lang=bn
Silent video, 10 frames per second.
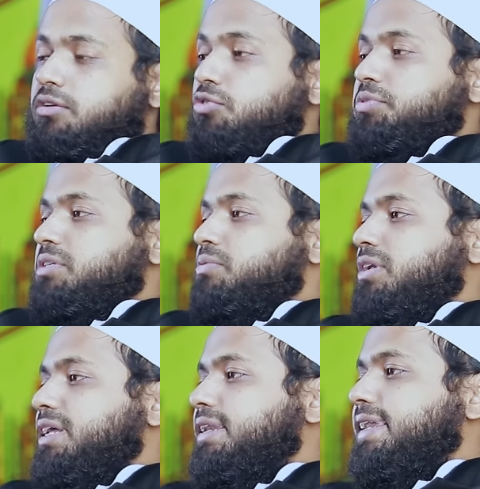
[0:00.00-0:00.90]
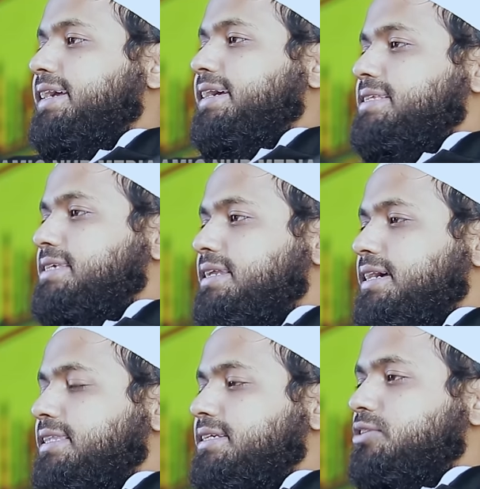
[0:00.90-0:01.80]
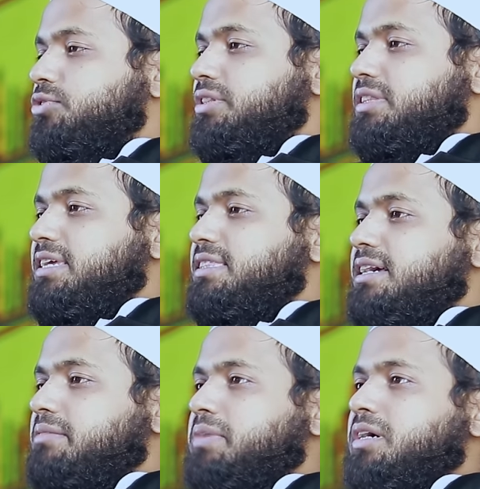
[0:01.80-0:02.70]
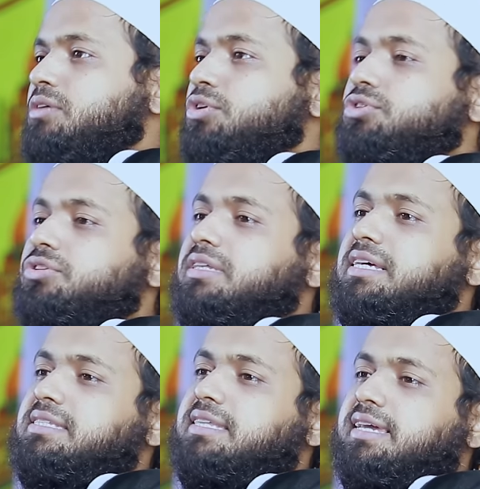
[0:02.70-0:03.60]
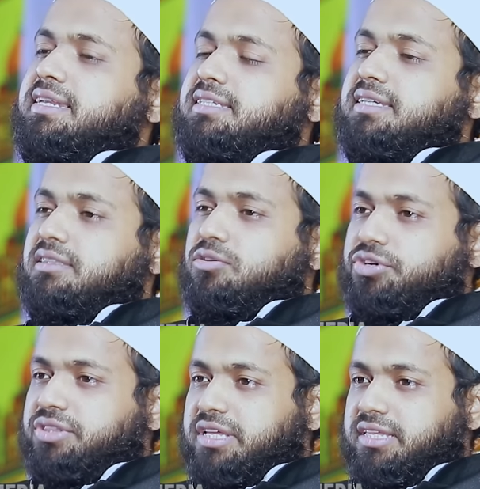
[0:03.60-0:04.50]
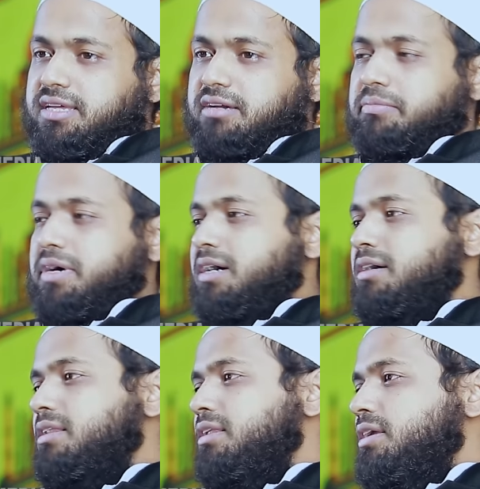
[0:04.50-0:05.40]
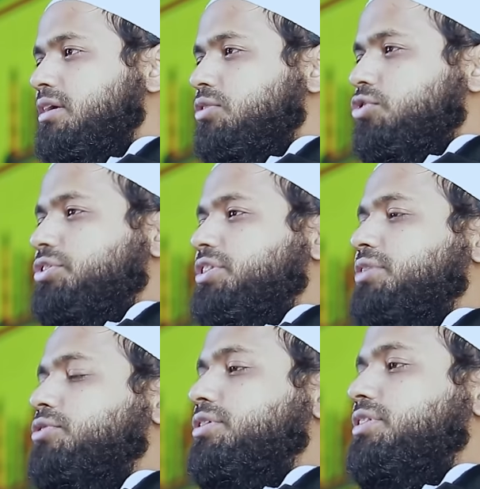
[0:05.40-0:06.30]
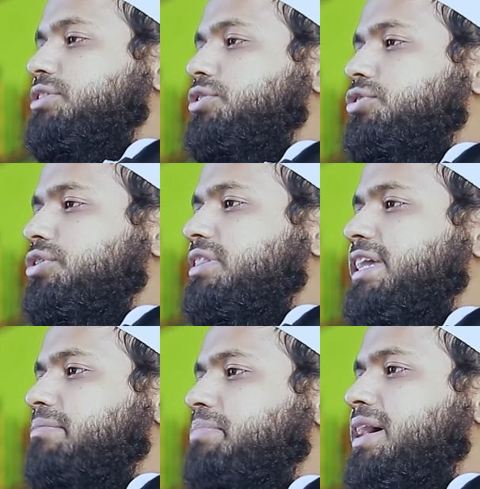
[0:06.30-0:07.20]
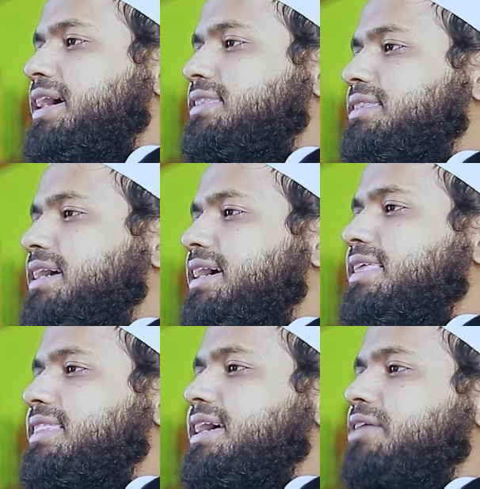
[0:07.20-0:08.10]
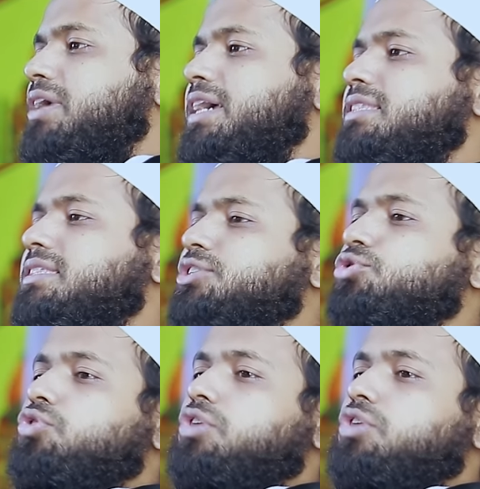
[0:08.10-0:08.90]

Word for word: নবীজি বলেন নেক কাজের আদেশ করতেই থাকবা অসৎ কাজ থেকে নিষেধ করতেই থাকবা করতে করতে যখন দেখবা হাত্তা ইদা রাইতা